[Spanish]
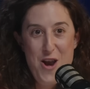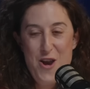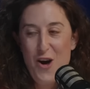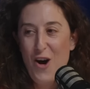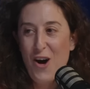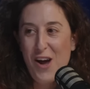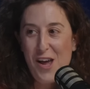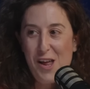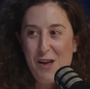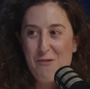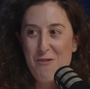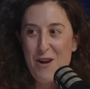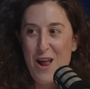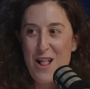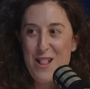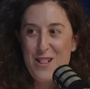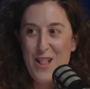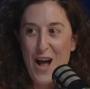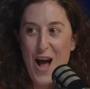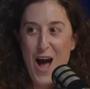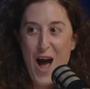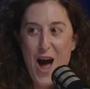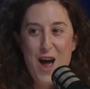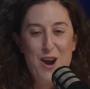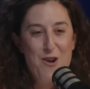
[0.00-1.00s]
¡No
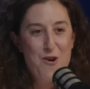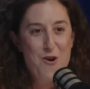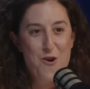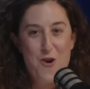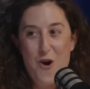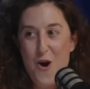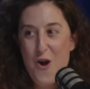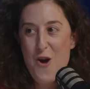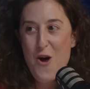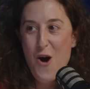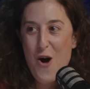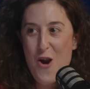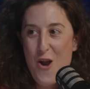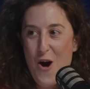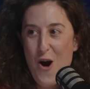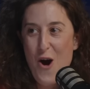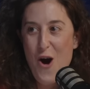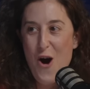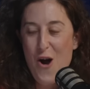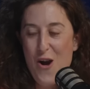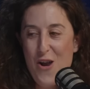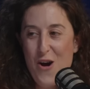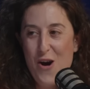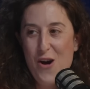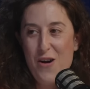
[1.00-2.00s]
Gibraltar! ¡Lo, lo,
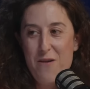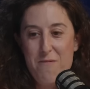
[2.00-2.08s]
lo, lo!